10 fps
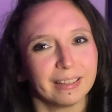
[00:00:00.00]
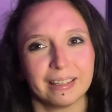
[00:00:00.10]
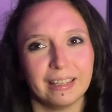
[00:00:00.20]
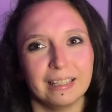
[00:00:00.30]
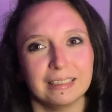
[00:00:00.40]

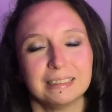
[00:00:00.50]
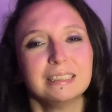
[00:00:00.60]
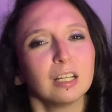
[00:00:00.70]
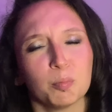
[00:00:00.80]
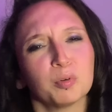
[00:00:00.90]
che
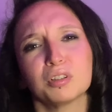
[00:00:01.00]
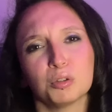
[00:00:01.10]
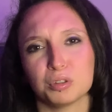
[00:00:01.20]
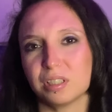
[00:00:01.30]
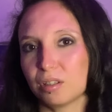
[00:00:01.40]
si era
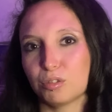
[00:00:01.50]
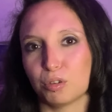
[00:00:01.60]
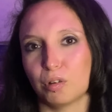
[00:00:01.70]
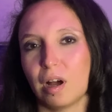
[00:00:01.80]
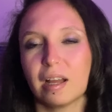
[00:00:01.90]
portato
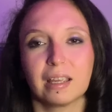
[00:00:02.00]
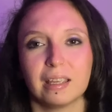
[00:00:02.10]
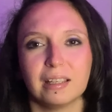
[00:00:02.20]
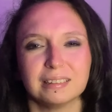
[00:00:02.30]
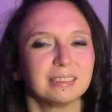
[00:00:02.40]
dietro
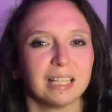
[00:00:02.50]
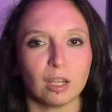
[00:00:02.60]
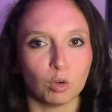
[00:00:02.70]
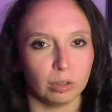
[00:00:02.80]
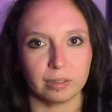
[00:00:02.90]
anche
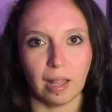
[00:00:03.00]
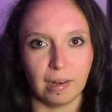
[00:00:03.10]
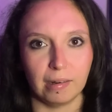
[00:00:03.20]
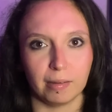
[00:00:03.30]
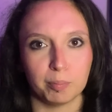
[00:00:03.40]
sei
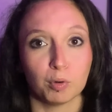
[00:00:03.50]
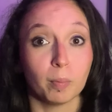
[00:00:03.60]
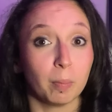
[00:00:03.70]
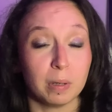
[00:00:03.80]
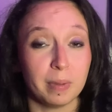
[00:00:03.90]
coltelli,
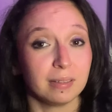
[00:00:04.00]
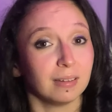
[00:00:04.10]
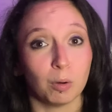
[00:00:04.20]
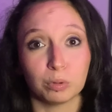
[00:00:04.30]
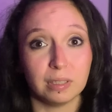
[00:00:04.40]
probabilmente
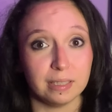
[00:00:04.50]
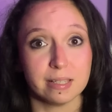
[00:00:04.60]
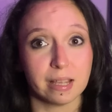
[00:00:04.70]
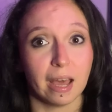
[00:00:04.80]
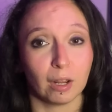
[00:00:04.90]
da
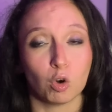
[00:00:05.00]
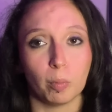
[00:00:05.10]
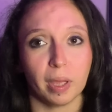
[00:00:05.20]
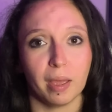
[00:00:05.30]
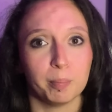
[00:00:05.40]
utilizzare
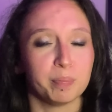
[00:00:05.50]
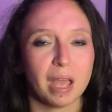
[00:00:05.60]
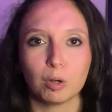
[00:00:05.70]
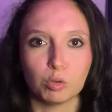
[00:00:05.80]
come piano